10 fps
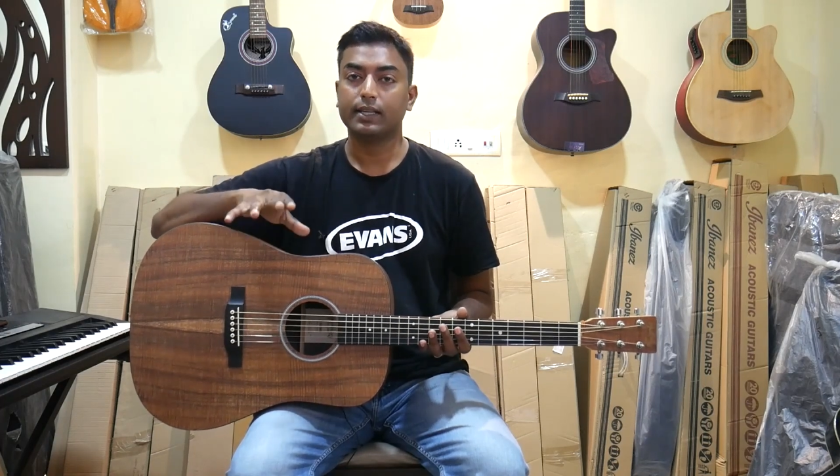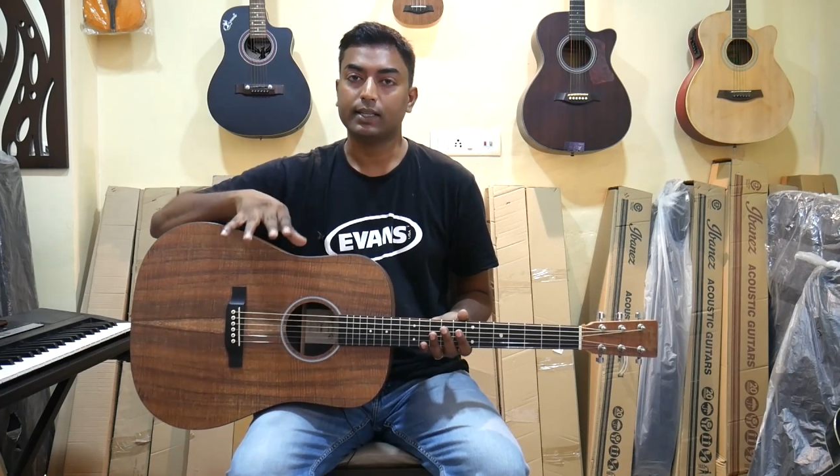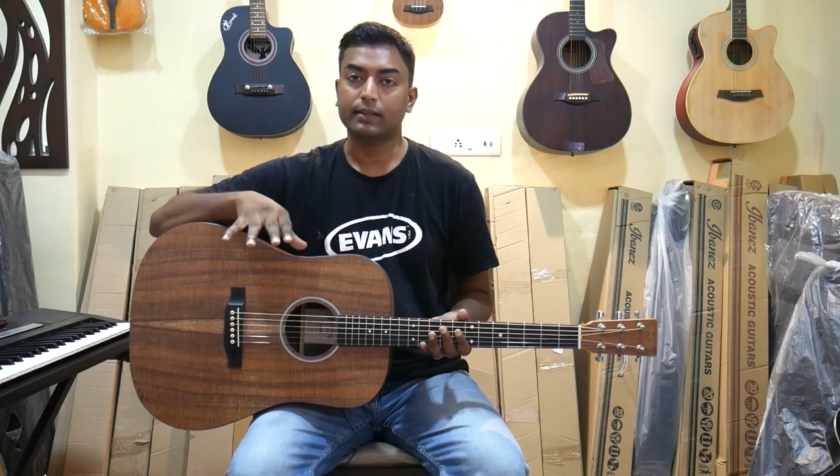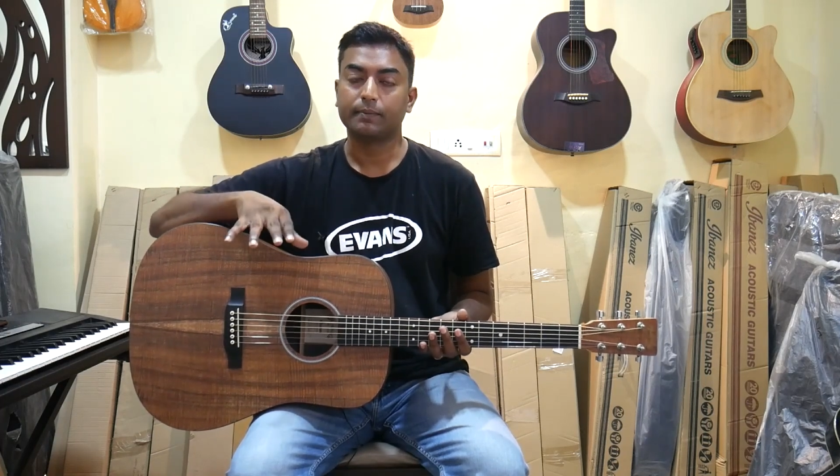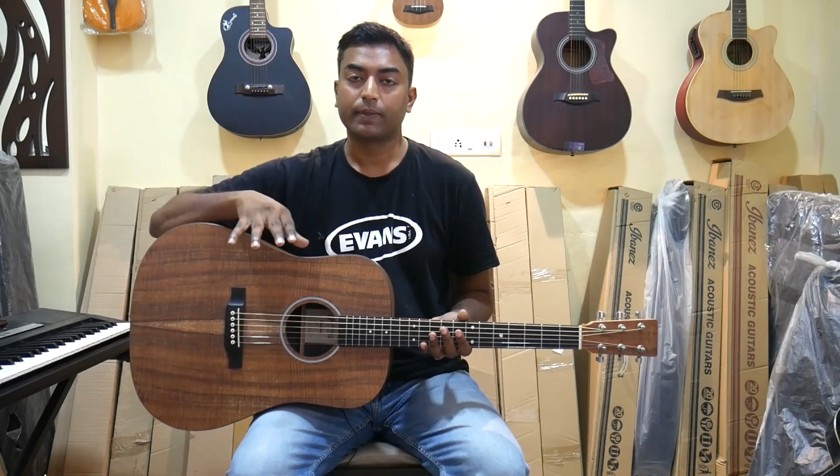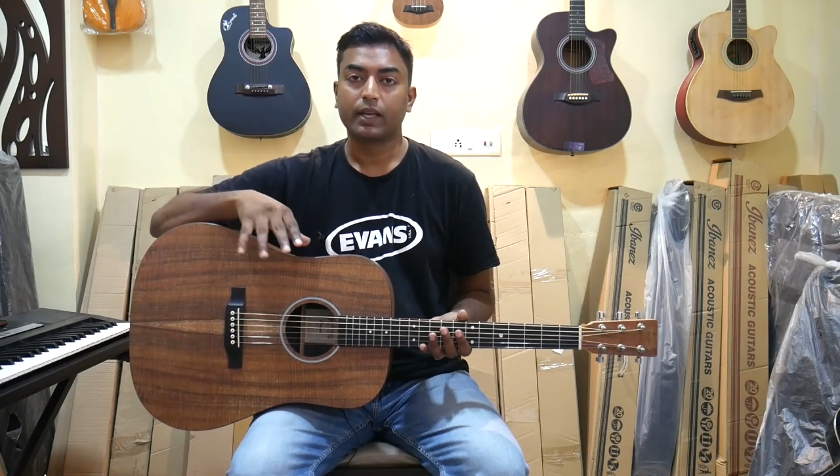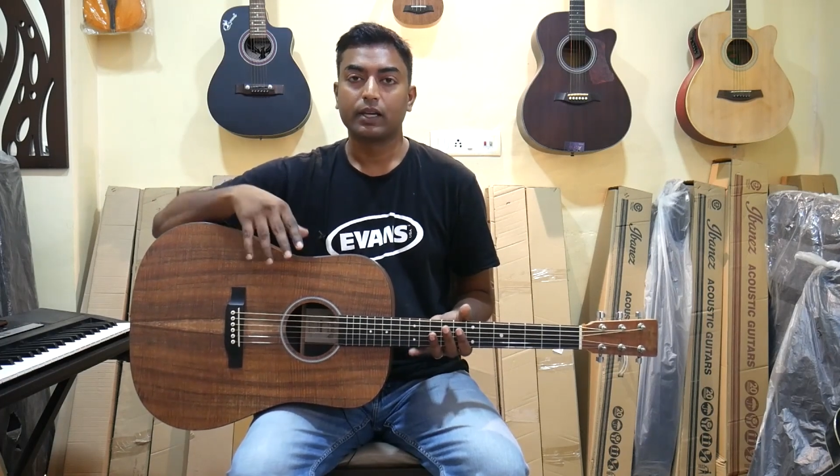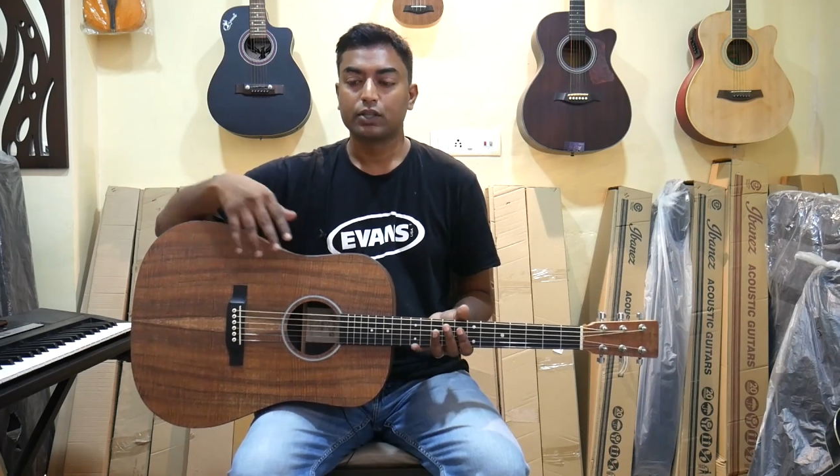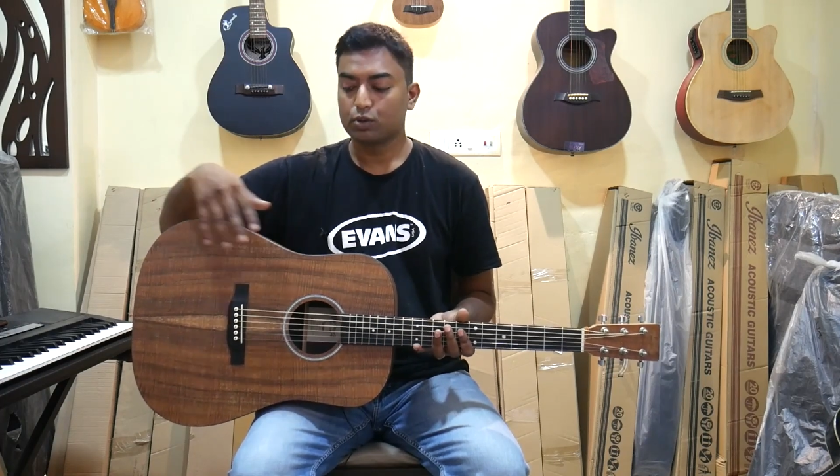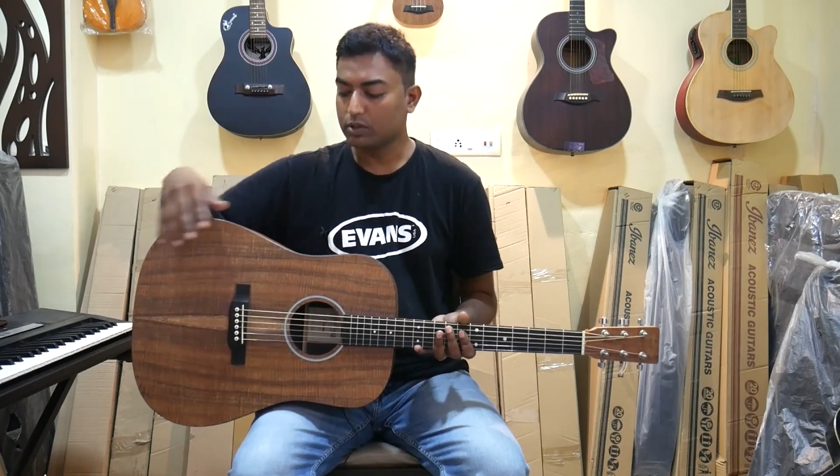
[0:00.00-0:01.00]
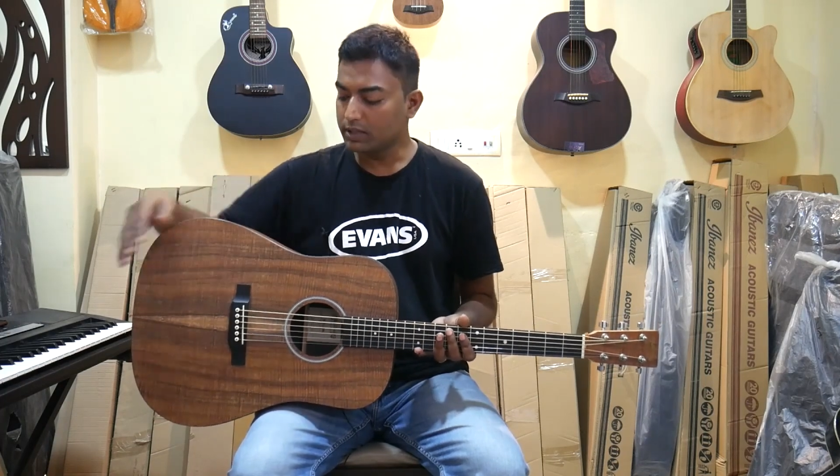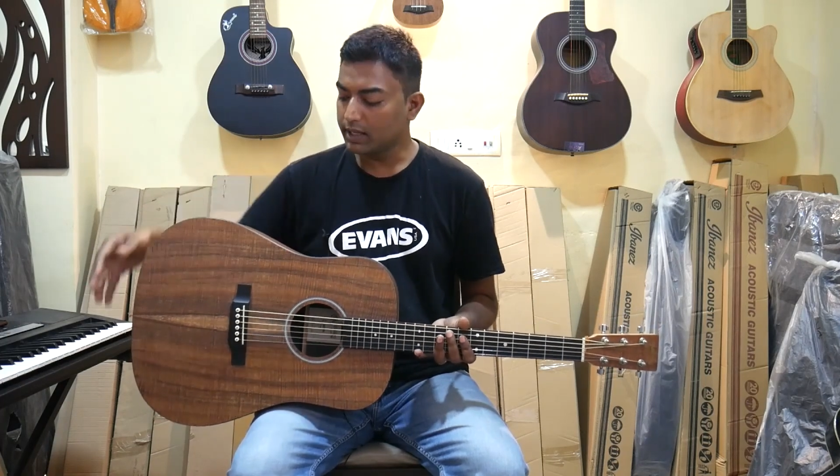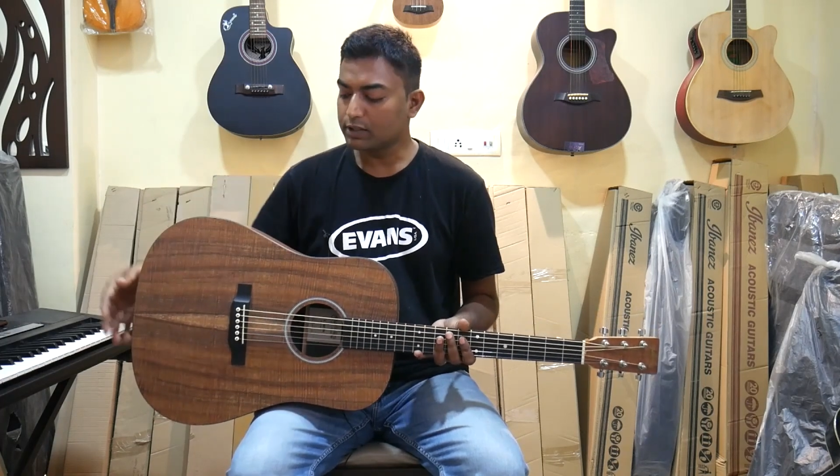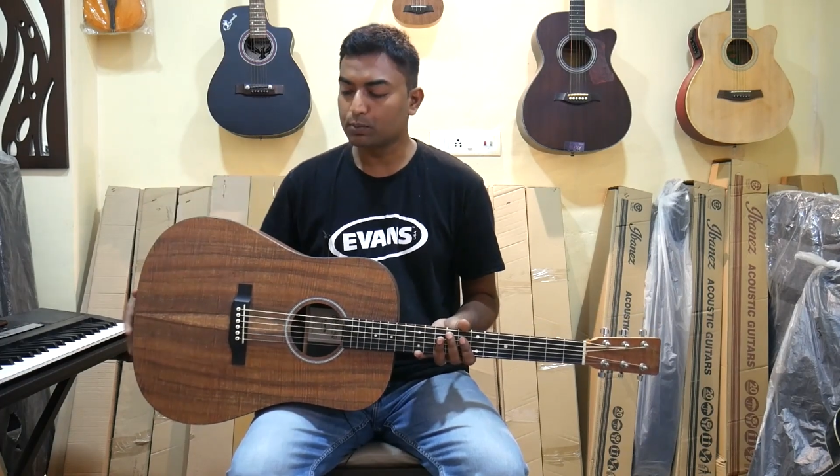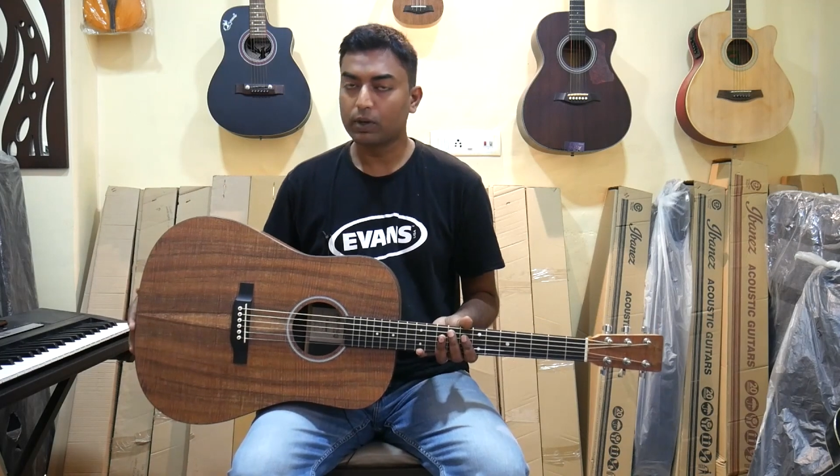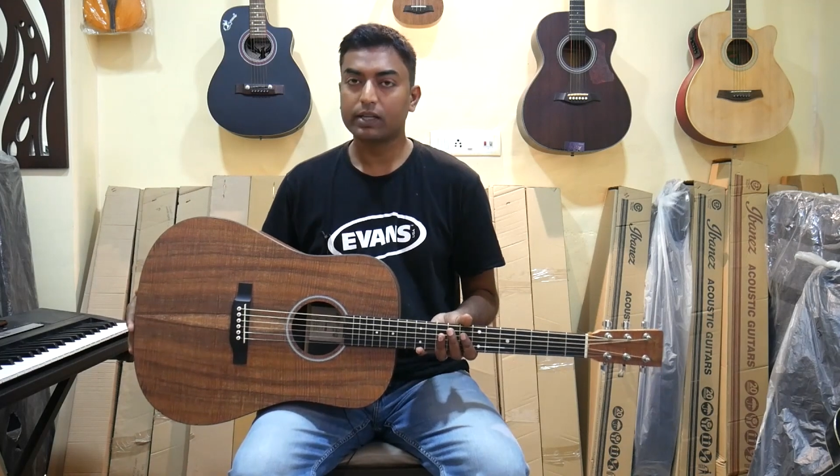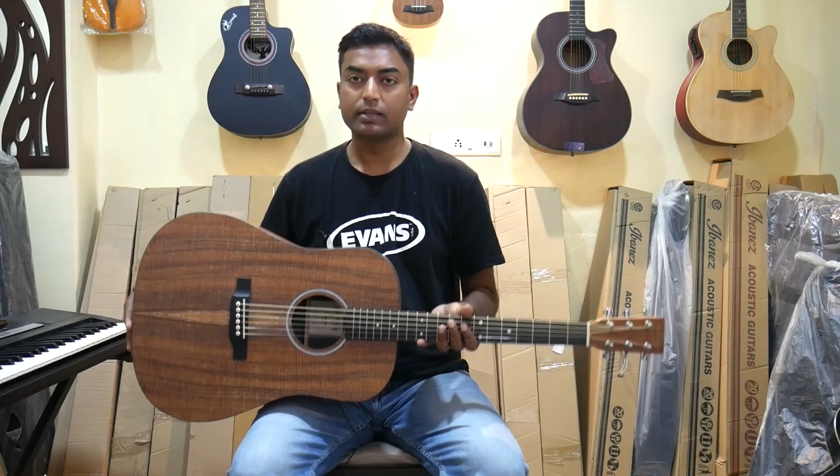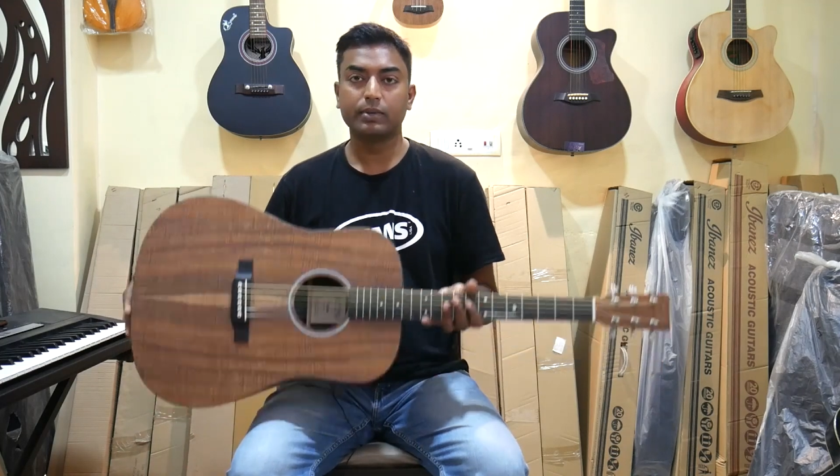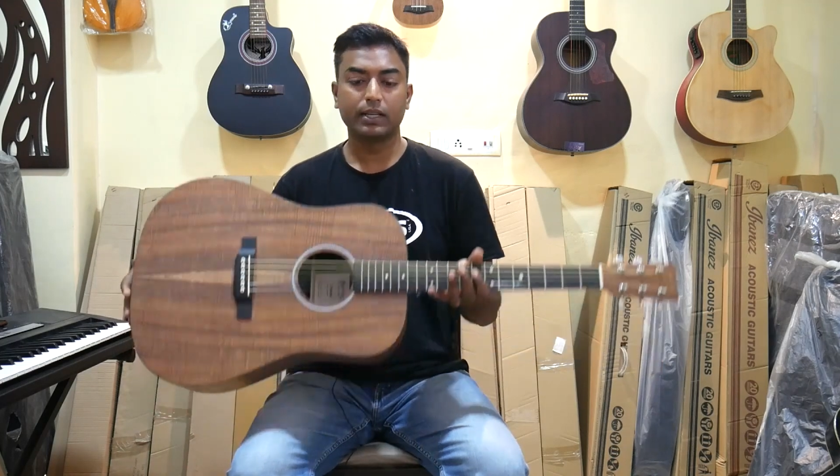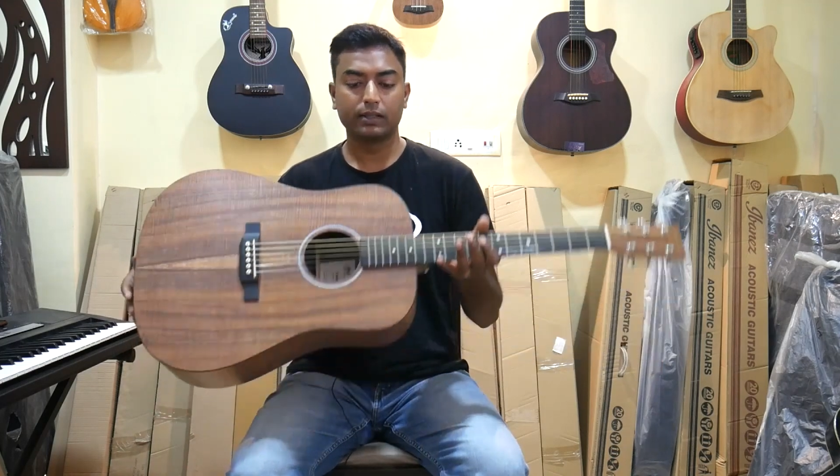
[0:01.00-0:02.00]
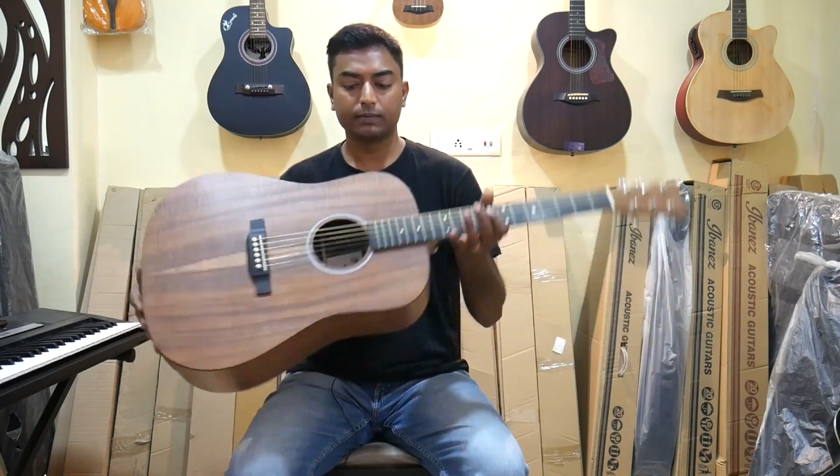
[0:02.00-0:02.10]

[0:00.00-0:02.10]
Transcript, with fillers: ई सो डी एक्स वन ई में